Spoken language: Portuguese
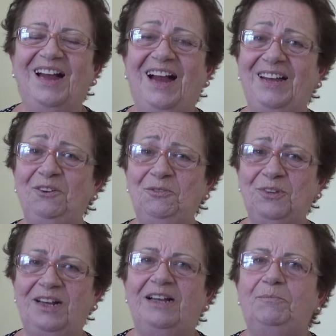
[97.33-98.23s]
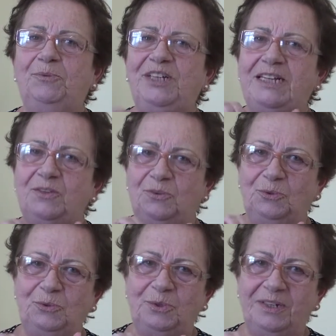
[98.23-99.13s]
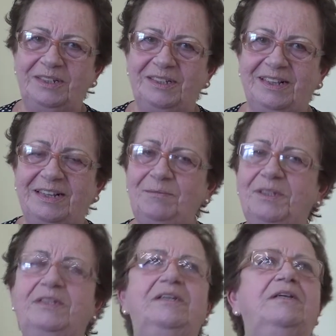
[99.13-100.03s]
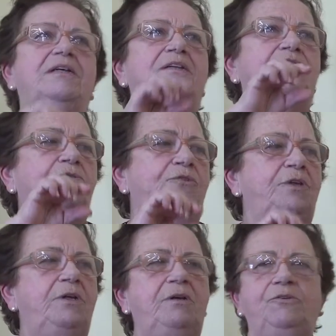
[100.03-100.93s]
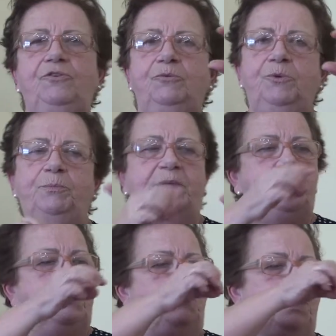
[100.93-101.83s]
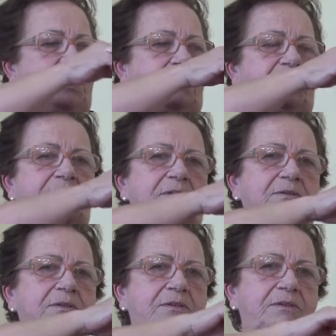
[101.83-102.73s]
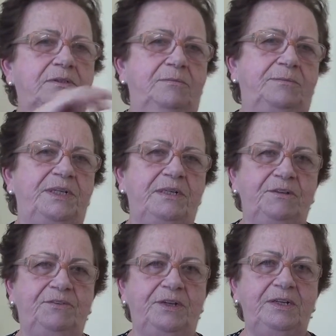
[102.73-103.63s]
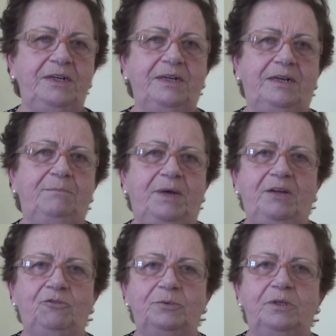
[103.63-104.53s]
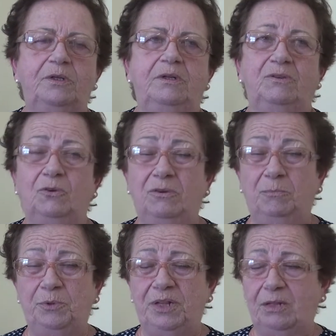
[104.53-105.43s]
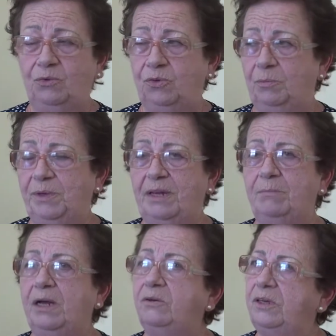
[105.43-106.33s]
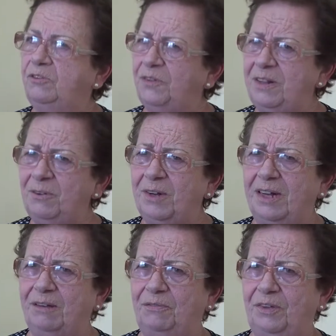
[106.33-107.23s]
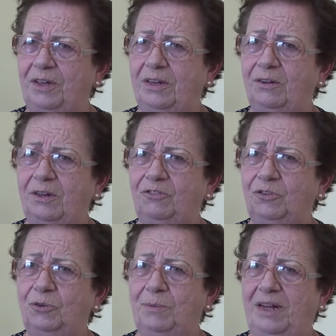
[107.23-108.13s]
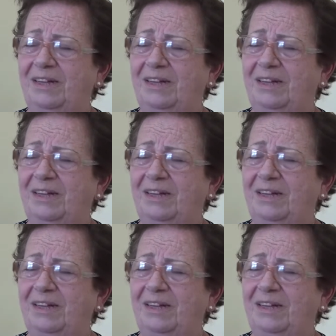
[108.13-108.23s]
Aí eu fui lá, punha açúcar, sabe? Tinha um vidrinho de homeopatia, pingava assim, para eles verem que era remédio. Então eu pus açúcar porque é amargo. E eles faziam cara feia na hora de tomar.